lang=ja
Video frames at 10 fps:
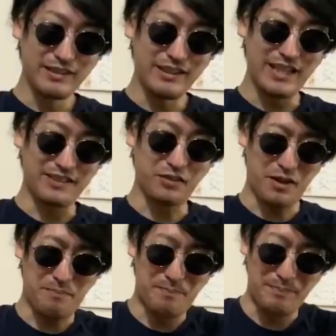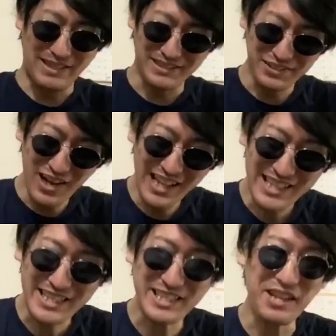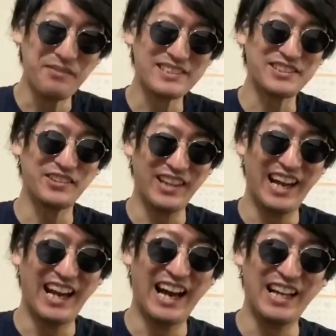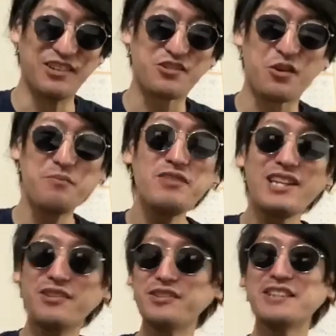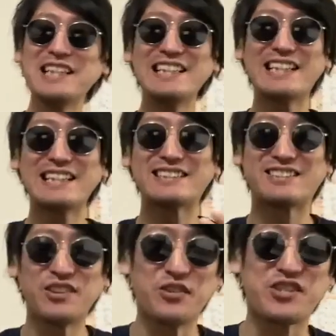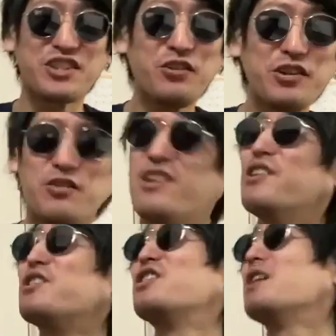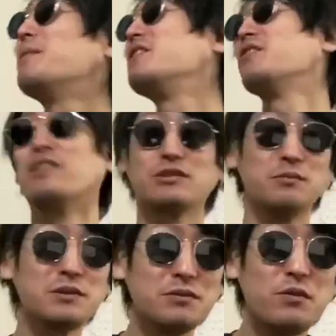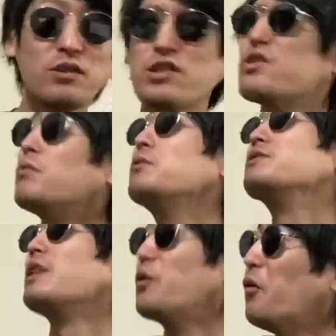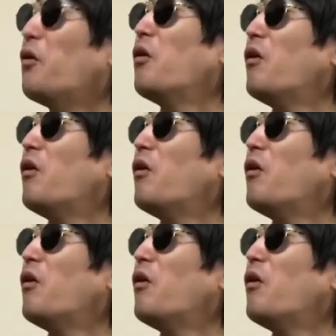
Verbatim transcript: いや、それ、別の話してますよね。あの、小麦粉の焼いたやつと白いご飯を比べるのがそもそもおかしいと思うんですけど、